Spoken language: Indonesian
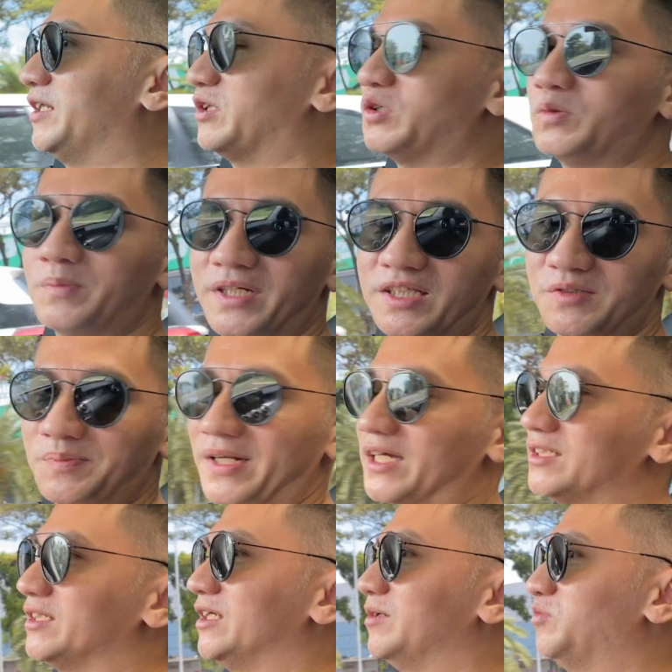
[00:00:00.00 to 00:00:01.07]
itu
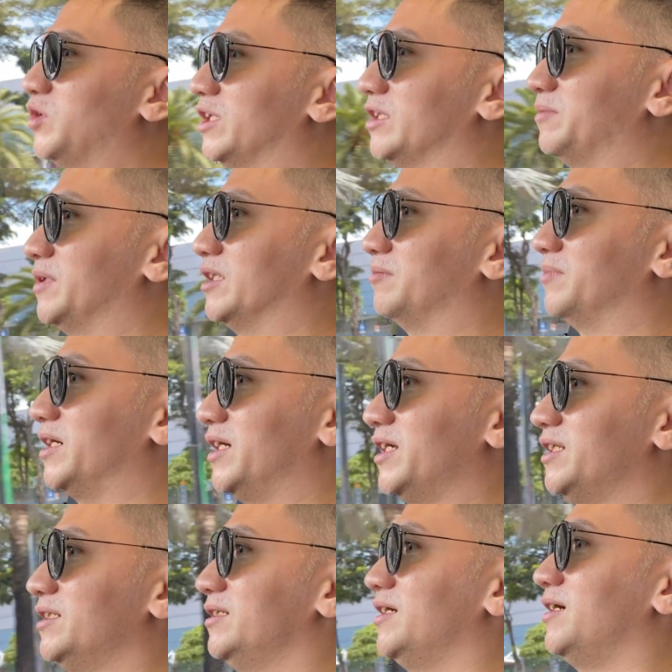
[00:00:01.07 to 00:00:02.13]
menginspirasi buat
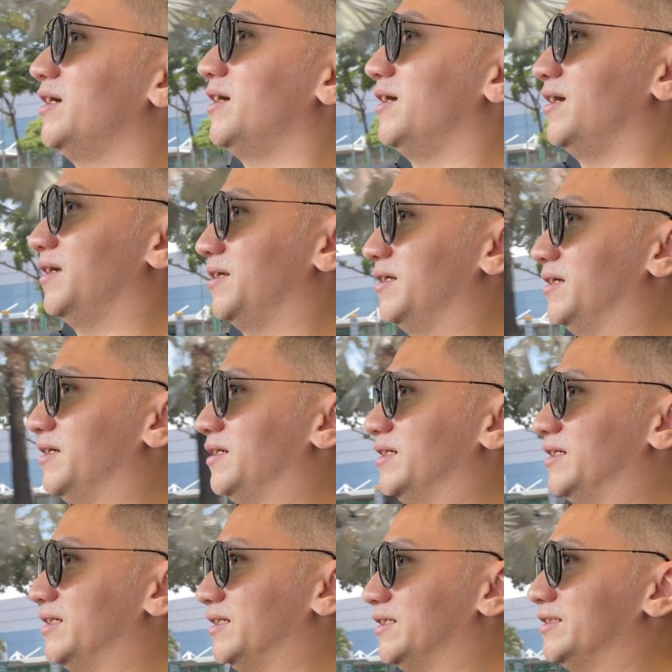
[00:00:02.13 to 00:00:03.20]
teman-teman
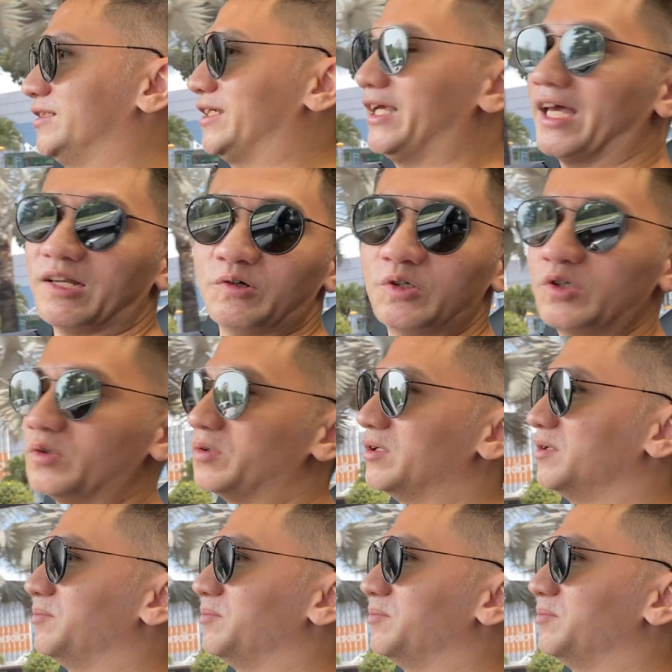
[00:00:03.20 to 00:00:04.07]
uh, sekian dulu